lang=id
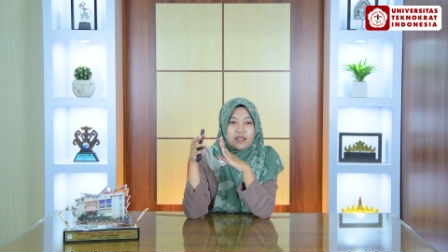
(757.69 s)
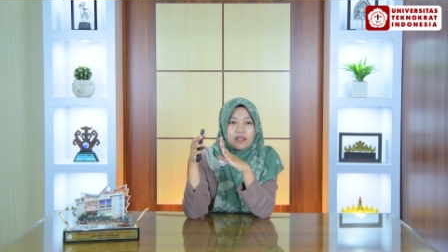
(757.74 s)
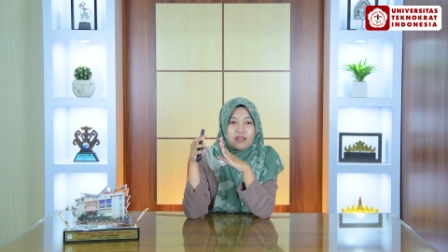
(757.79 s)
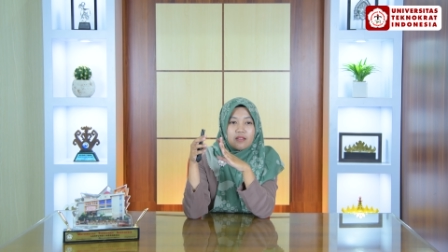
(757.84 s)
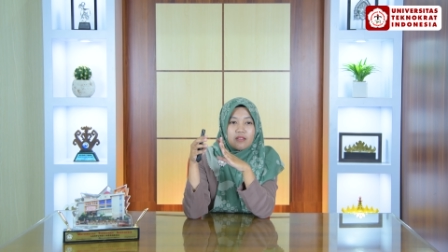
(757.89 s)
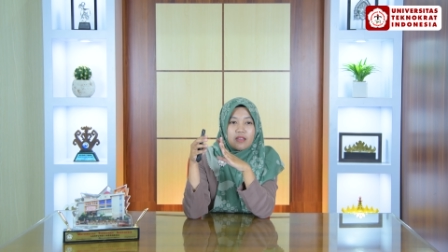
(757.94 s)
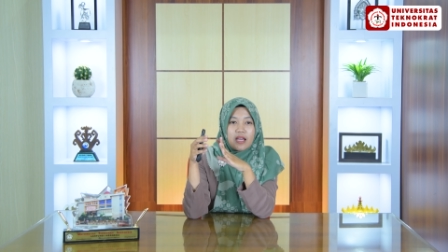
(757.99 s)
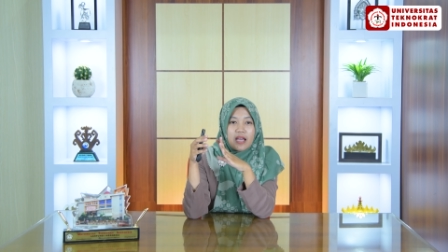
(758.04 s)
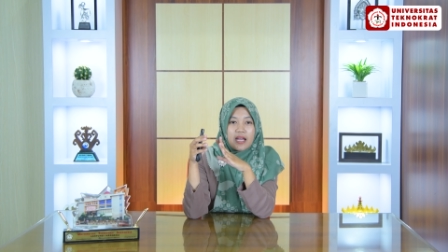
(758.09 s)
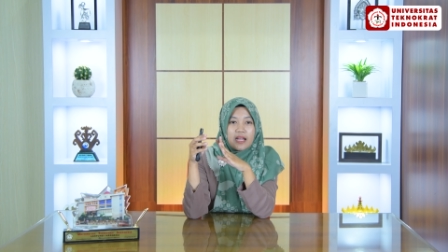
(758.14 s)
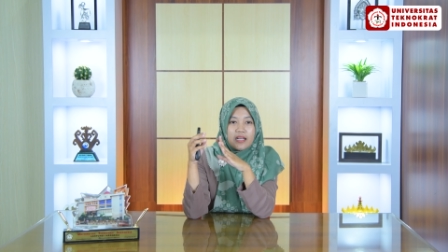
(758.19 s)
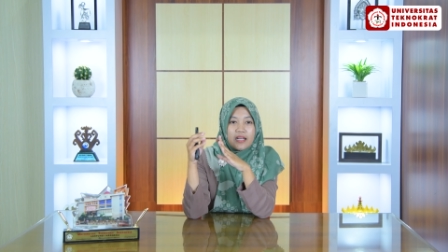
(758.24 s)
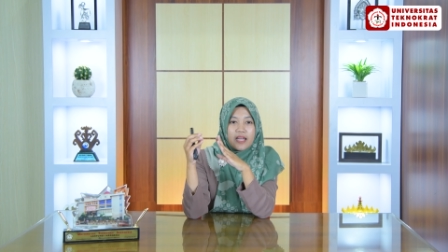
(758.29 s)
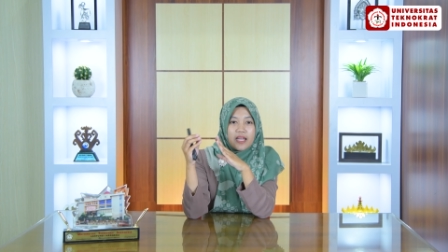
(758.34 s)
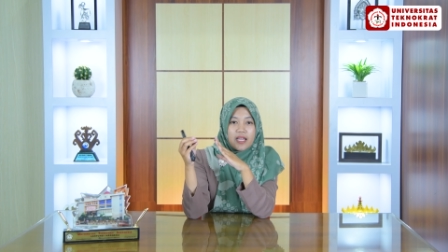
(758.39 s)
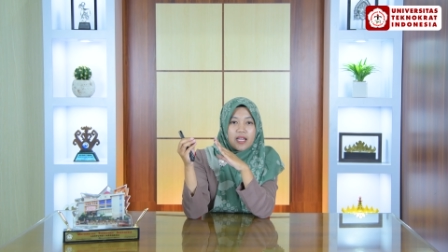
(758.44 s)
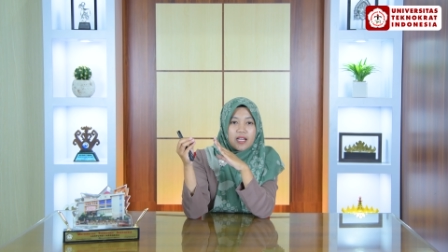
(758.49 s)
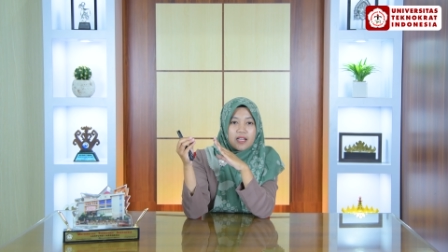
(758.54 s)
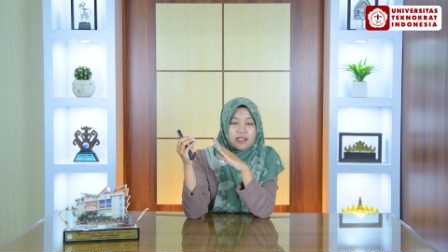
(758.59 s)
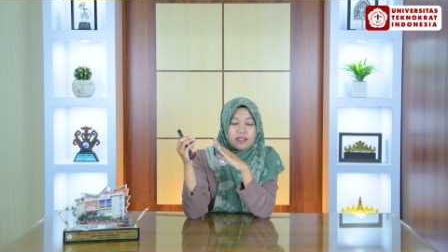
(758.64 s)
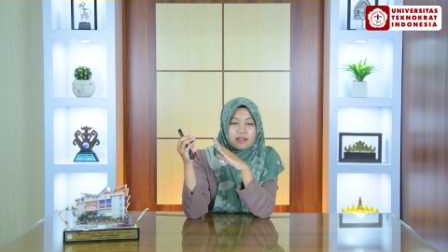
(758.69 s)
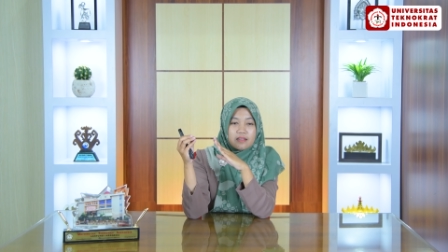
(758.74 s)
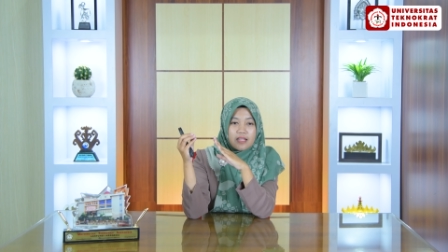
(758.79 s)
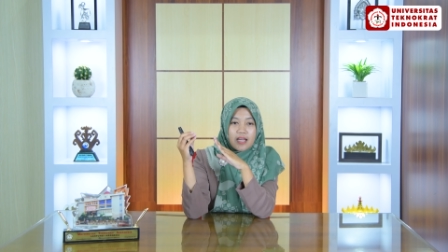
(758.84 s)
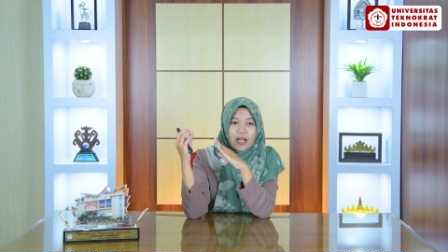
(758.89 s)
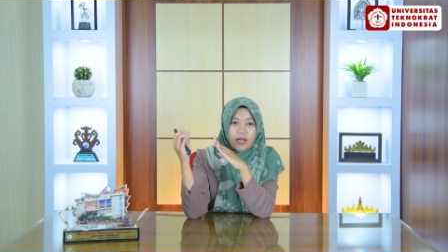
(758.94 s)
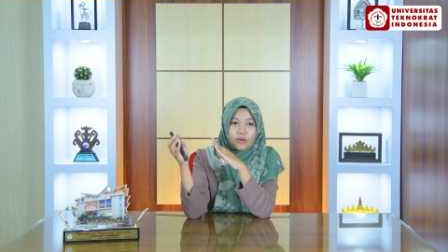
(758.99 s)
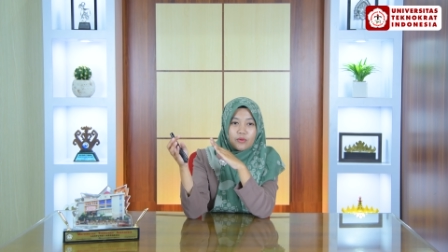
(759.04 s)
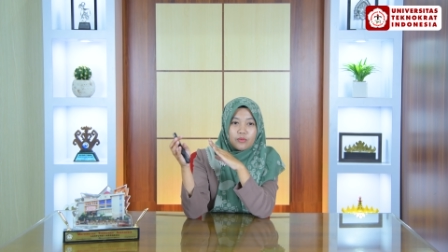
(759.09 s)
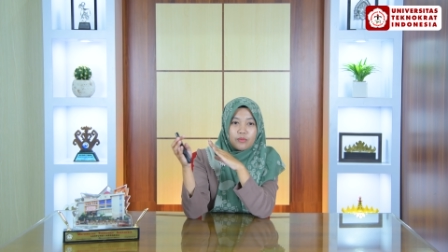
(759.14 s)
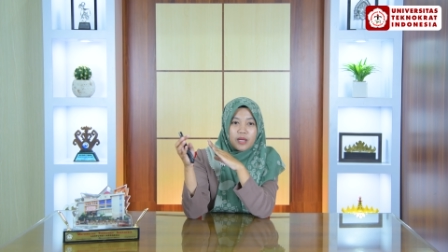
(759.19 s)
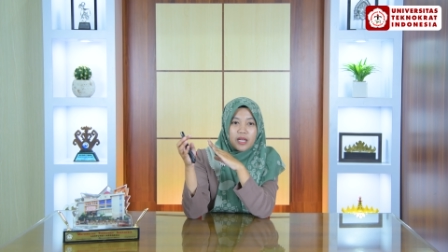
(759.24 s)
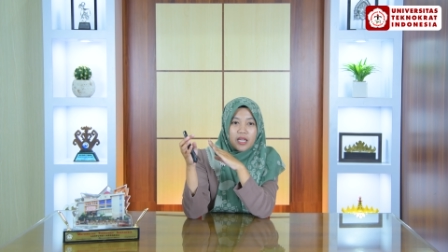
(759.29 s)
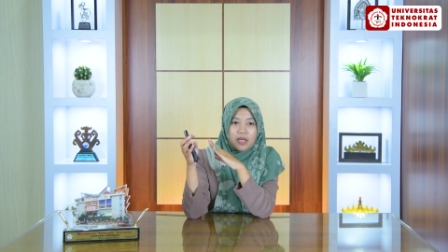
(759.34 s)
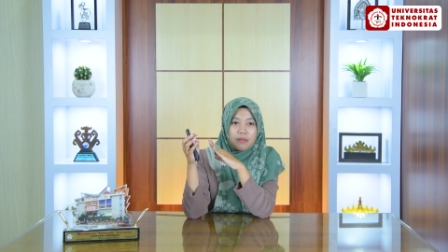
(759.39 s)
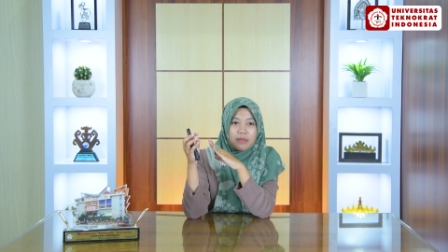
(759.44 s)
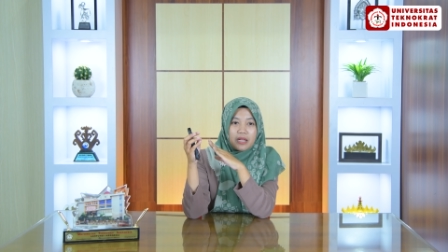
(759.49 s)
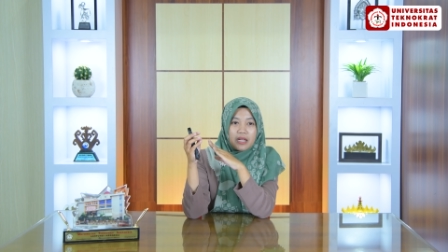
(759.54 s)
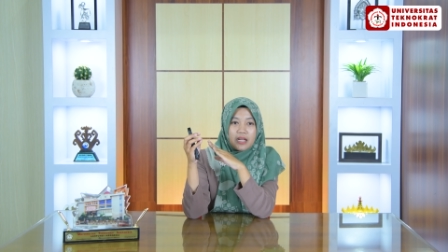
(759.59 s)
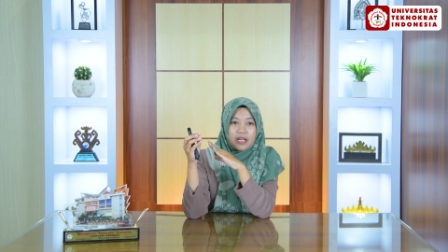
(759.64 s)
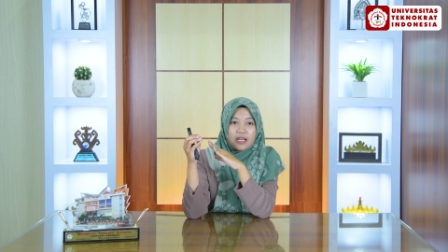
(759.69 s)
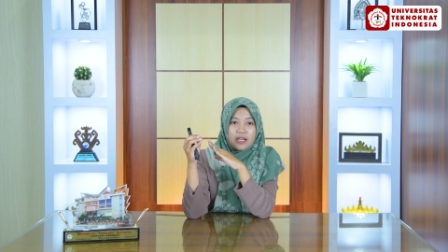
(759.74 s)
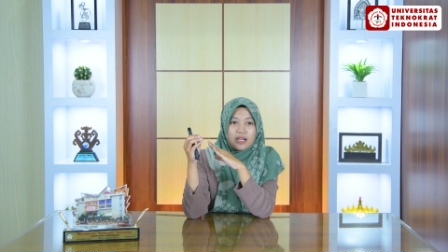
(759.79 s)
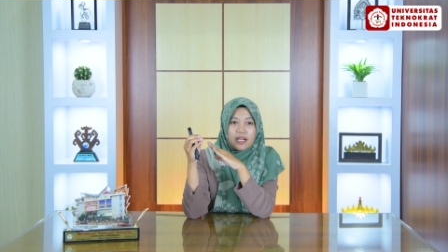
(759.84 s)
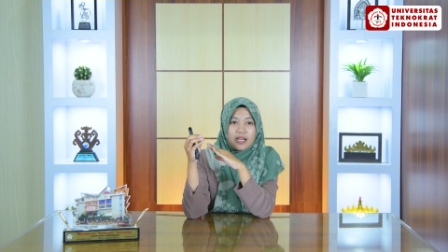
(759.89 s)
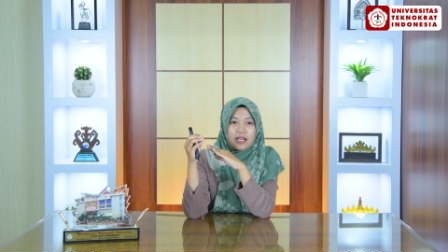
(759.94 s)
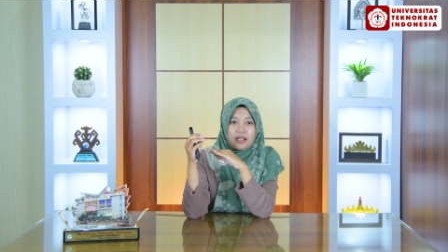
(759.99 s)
Gitu ya, Anda yang tahu bagaimana.